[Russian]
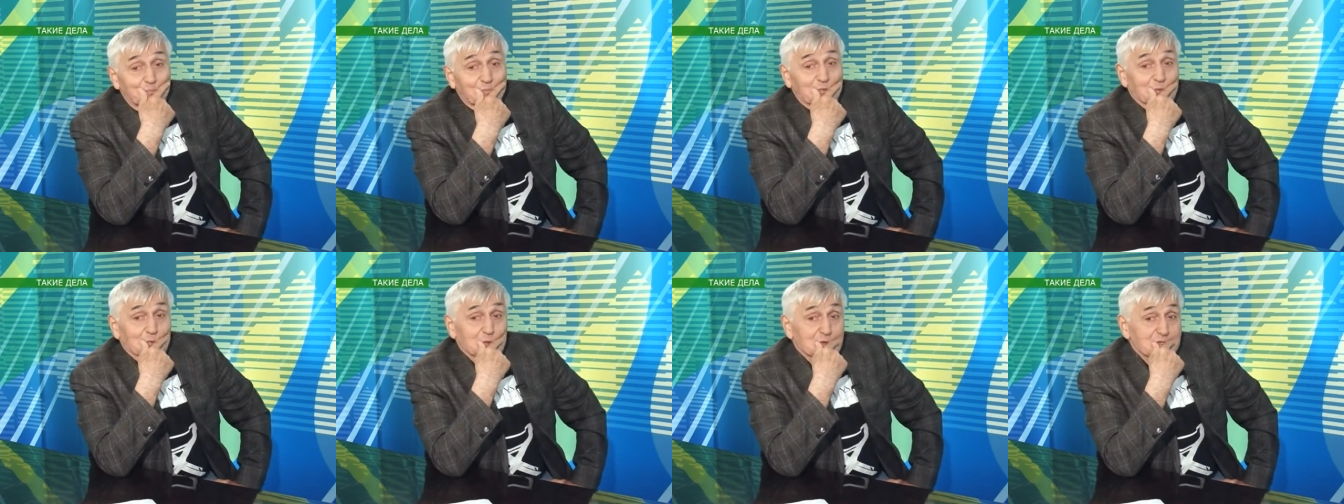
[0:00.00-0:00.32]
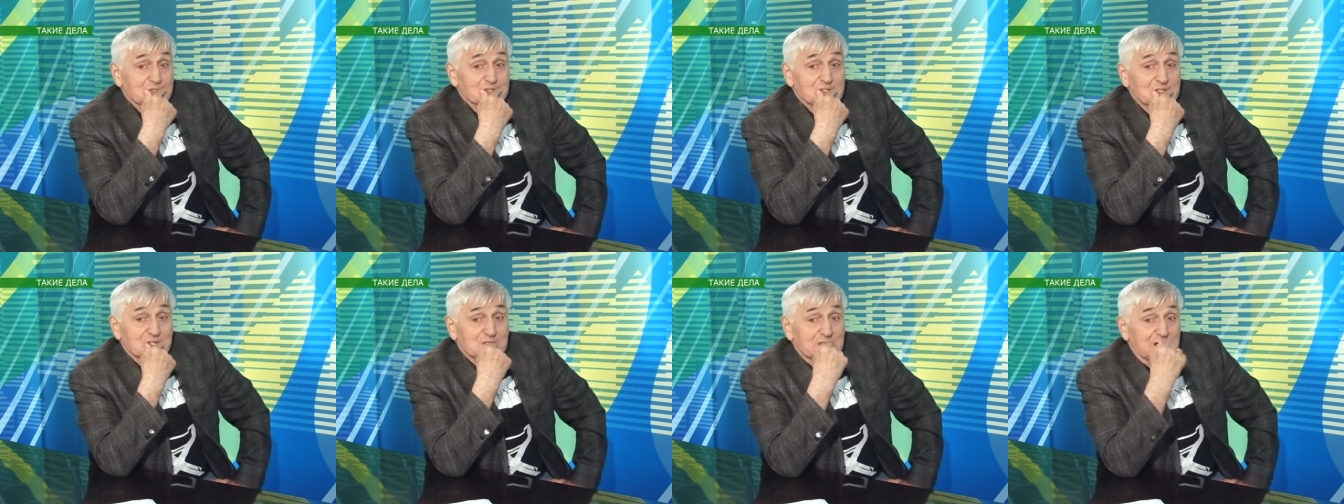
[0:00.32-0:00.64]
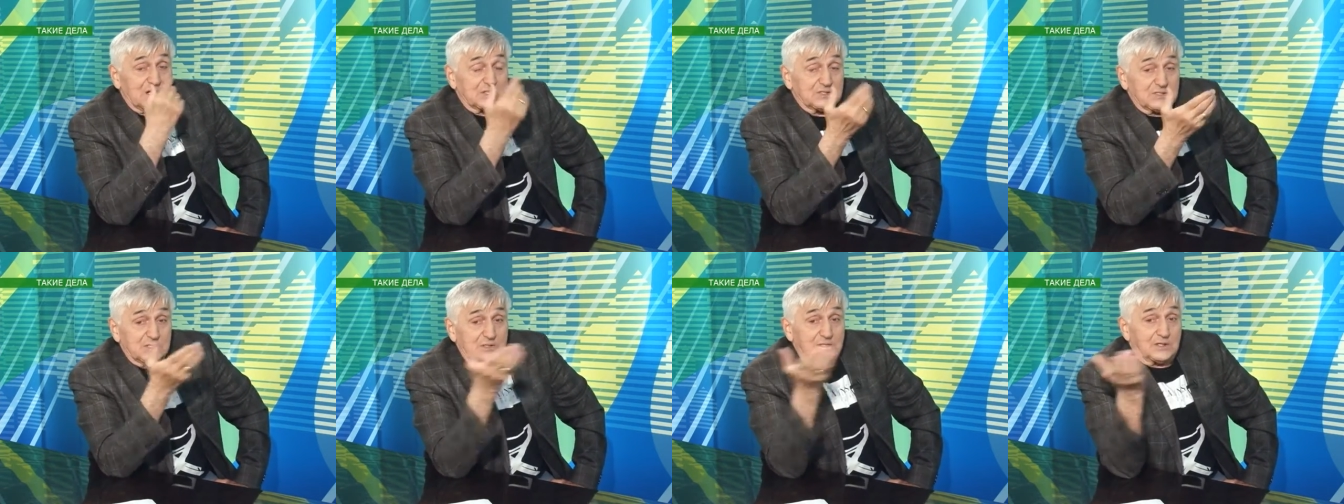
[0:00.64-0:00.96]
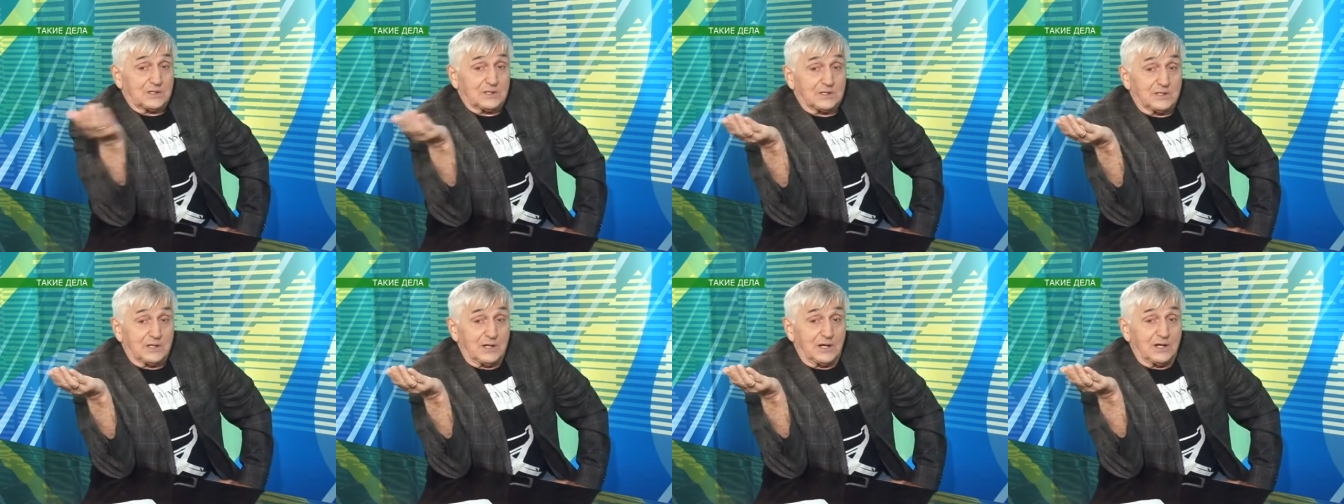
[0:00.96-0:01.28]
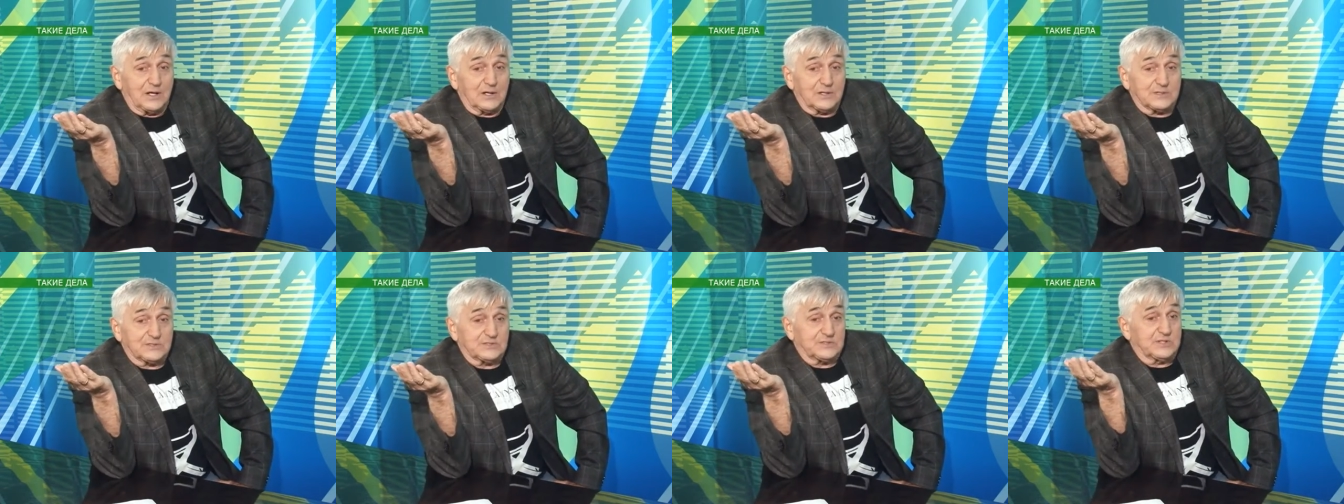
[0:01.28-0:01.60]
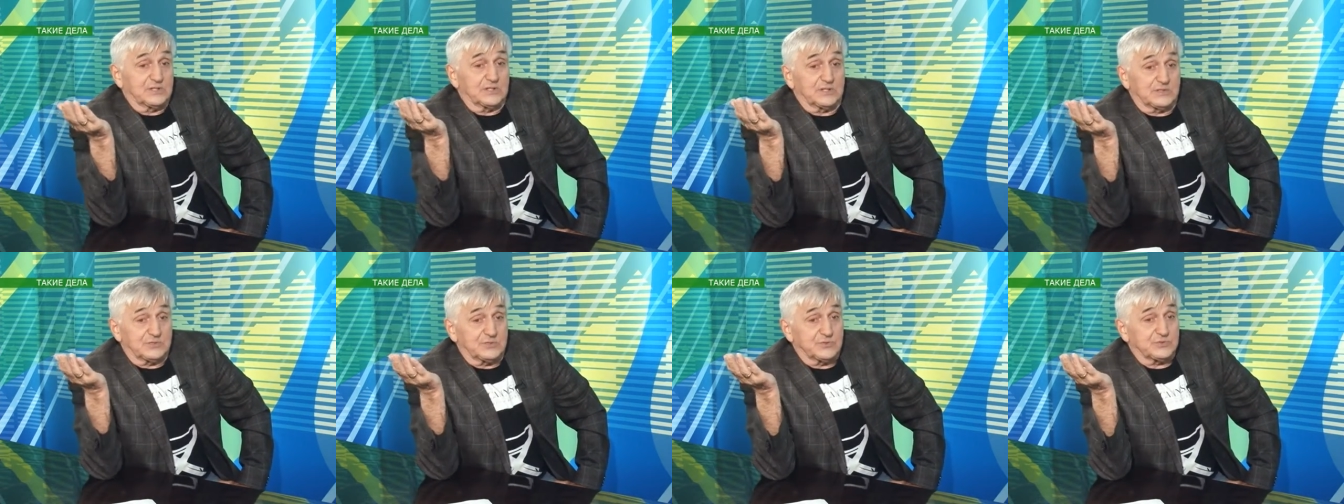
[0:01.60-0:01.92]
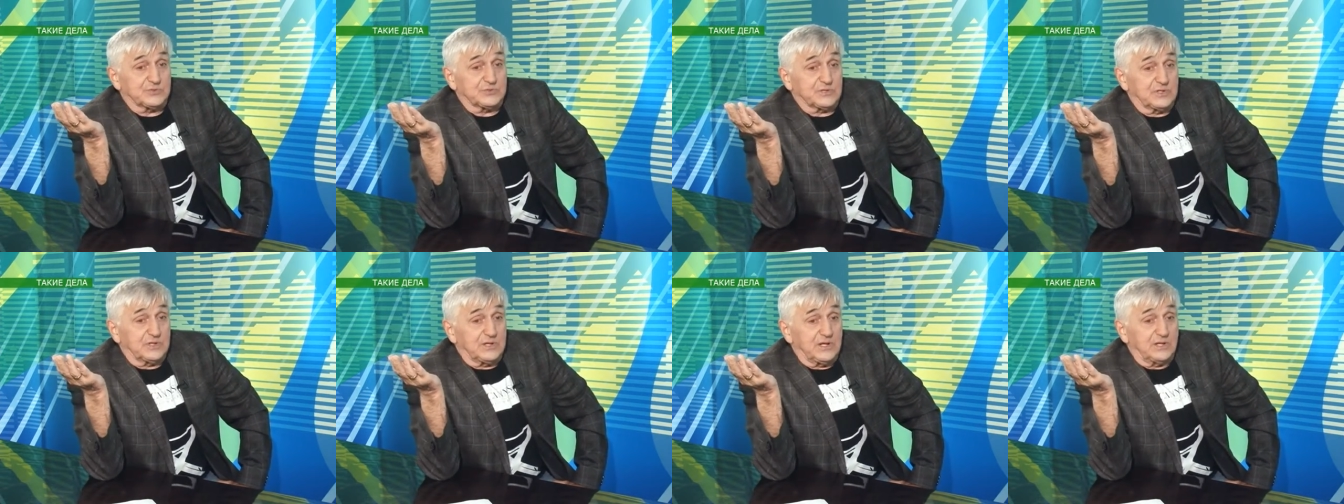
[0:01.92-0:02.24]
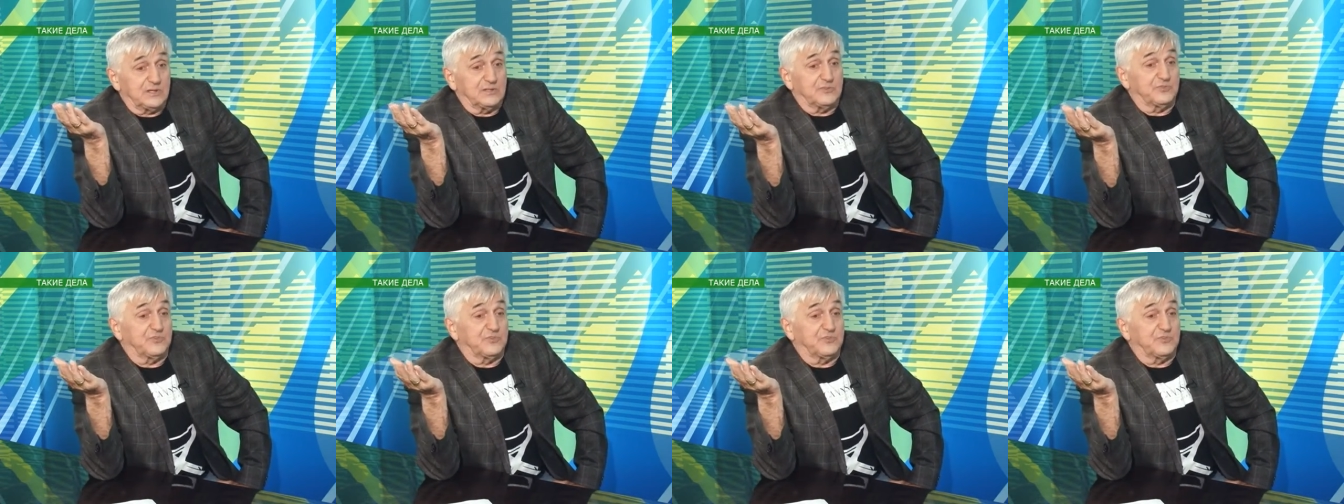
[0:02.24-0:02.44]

Точно так же, как я цирк жалей,